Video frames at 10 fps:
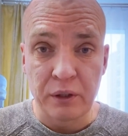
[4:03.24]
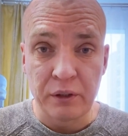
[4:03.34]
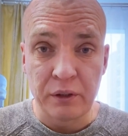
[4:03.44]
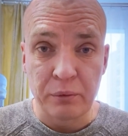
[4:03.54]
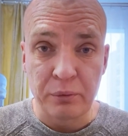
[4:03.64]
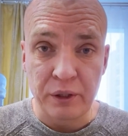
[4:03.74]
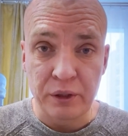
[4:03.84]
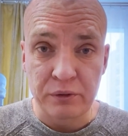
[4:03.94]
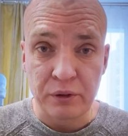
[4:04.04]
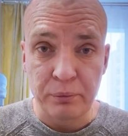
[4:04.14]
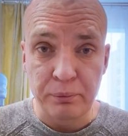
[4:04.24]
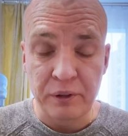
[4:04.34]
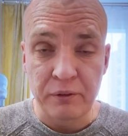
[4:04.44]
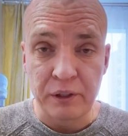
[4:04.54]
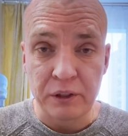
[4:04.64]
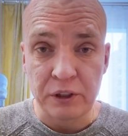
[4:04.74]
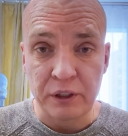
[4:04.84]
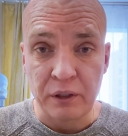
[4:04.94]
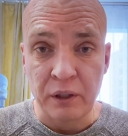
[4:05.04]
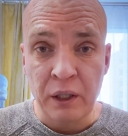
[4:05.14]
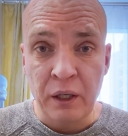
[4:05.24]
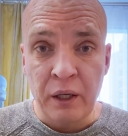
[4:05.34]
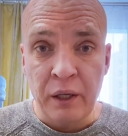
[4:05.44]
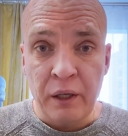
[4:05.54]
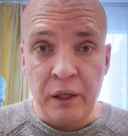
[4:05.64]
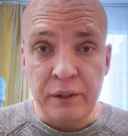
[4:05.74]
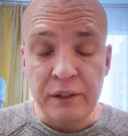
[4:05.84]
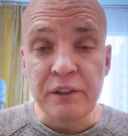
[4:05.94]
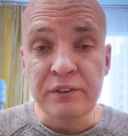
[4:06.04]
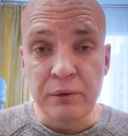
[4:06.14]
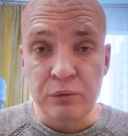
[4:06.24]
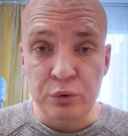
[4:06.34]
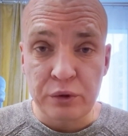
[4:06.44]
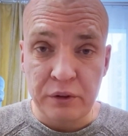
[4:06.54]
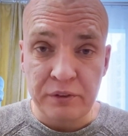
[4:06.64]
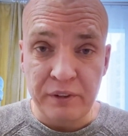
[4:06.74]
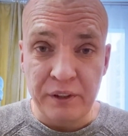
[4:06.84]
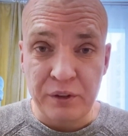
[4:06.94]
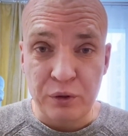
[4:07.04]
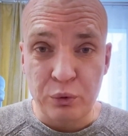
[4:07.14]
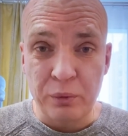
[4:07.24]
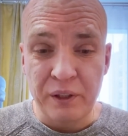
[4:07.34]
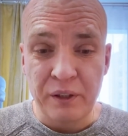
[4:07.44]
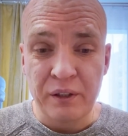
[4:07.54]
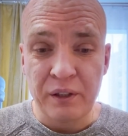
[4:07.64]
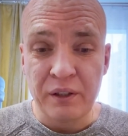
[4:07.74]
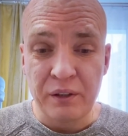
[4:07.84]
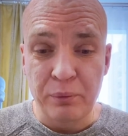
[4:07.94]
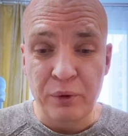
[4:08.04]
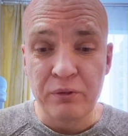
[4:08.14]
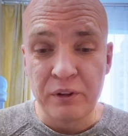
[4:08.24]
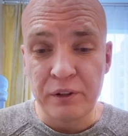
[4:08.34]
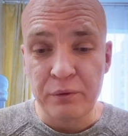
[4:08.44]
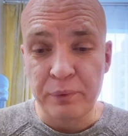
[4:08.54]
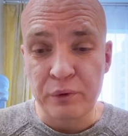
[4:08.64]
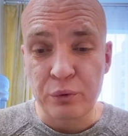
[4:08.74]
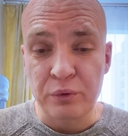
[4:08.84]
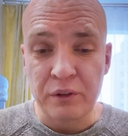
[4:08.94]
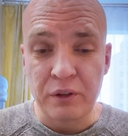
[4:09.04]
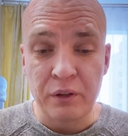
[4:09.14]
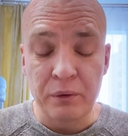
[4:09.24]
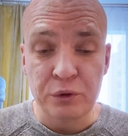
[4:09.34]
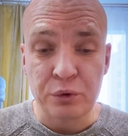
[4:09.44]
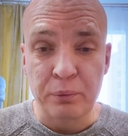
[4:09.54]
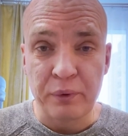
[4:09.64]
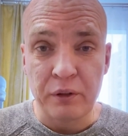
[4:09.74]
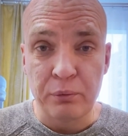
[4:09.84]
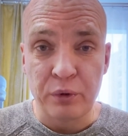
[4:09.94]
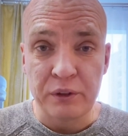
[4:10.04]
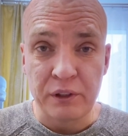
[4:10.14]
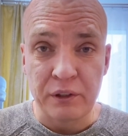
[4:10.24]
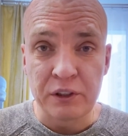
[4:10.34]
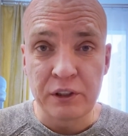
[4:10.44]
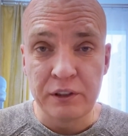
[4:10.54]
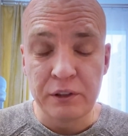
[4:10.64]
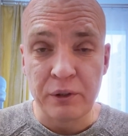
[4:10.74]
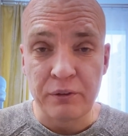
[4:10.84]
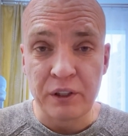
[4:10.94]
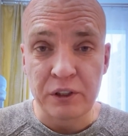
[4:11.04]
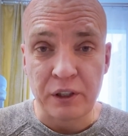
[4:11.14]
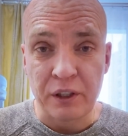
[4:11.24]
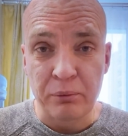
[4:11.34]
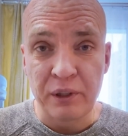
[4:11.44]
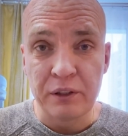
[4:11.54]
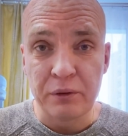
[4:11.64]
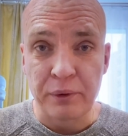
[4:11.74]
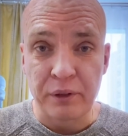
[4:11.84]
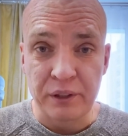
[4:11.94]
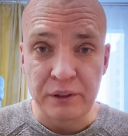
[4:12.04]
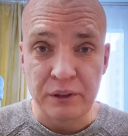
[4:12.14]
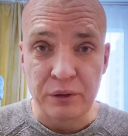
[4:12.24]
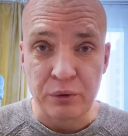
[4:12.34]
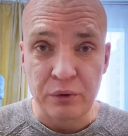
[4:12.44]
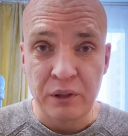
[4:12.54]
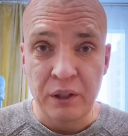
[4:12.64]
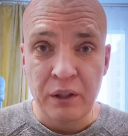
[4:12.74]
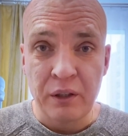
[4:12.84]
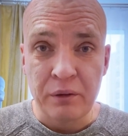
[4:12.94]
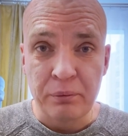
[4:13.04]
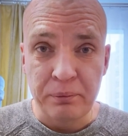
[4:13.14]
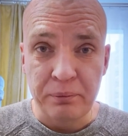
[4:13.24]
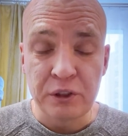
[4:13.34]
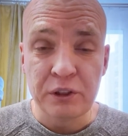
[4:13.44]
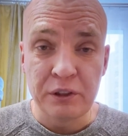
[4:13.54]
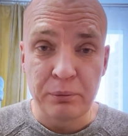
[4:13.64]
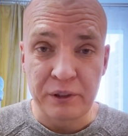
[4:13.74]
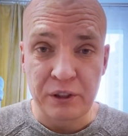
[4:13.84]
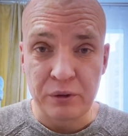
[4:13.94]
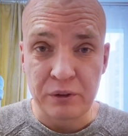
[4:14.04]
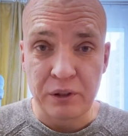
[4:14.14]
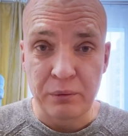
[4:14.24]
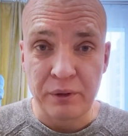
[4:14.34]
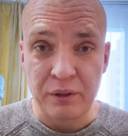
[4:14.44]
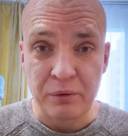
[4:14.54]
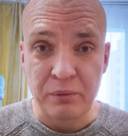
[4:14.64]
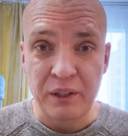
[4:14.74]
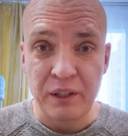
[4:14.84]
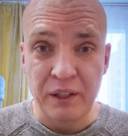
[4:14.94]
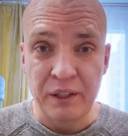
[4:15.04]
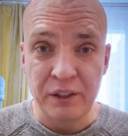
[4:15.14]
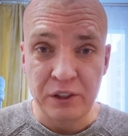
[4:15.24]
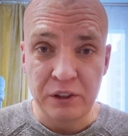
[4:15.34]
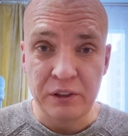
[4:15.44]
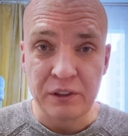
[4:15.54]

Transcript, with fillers: голы и набирают свои первые очки. Не совсем нужные в своих клубах а Провольни в Петуни, Дадамчук, Подъепольский нашли себя в нашей команде и прогрессируют. Пишите, пожалуйста, об этом а не ищите